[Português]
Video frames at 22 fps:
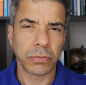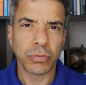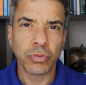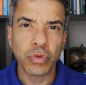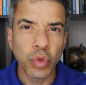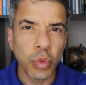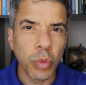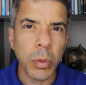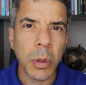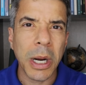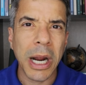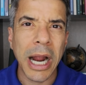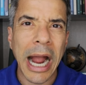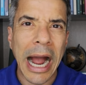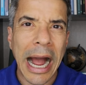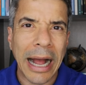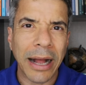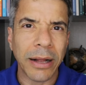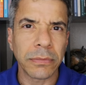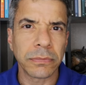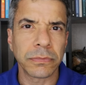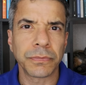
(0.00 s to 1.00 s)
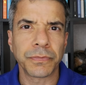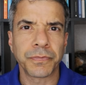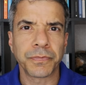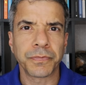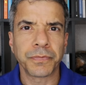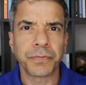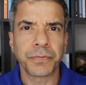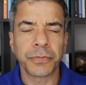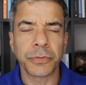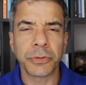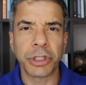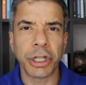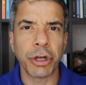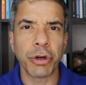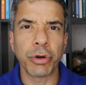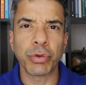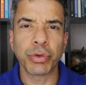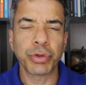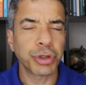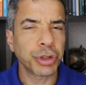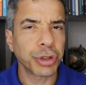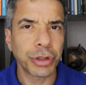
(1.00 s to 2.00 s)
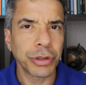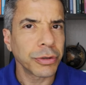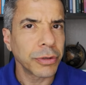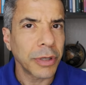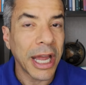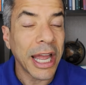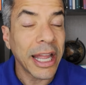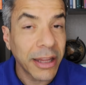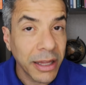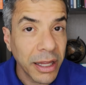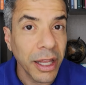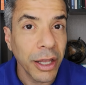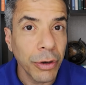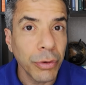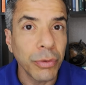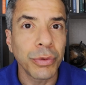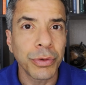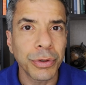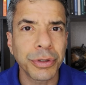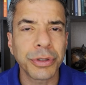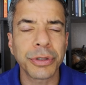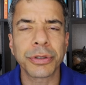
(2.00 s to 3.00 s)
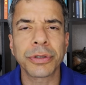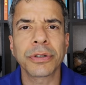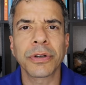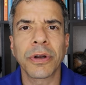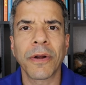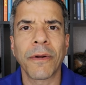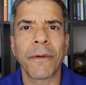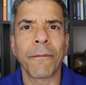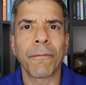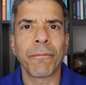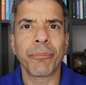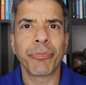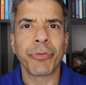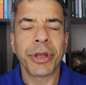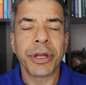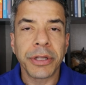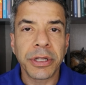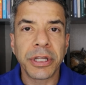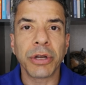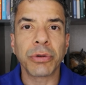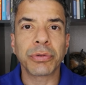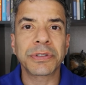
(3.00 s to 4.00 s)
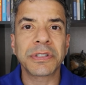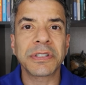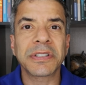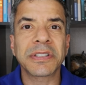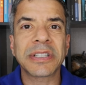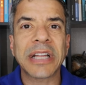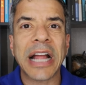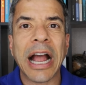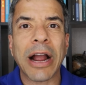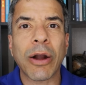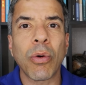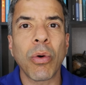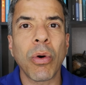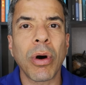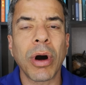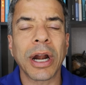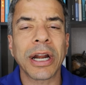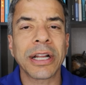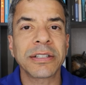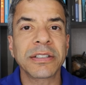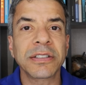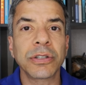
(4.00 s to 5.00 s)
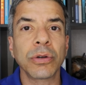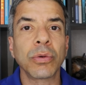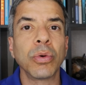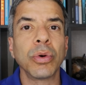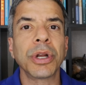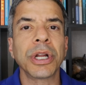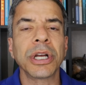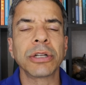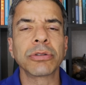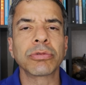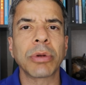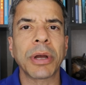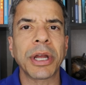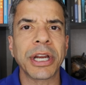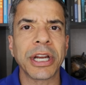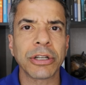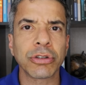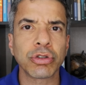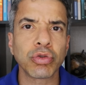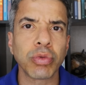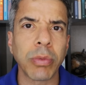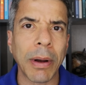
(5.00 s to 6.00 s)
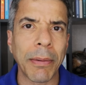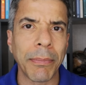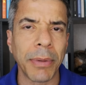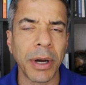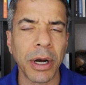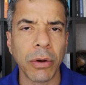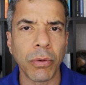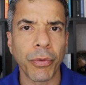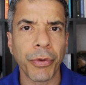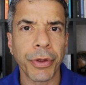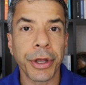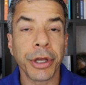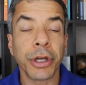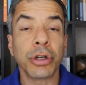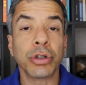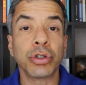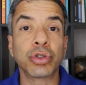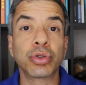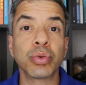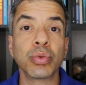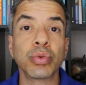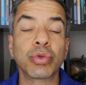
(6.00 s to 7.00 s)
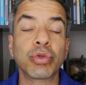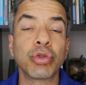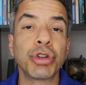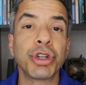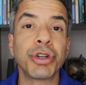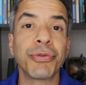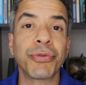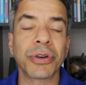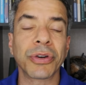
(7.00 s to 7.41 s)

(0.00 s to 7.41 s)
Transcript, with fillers: Nunca. Deus é Deus. Deus está agora segurando aí na sua mão, junto de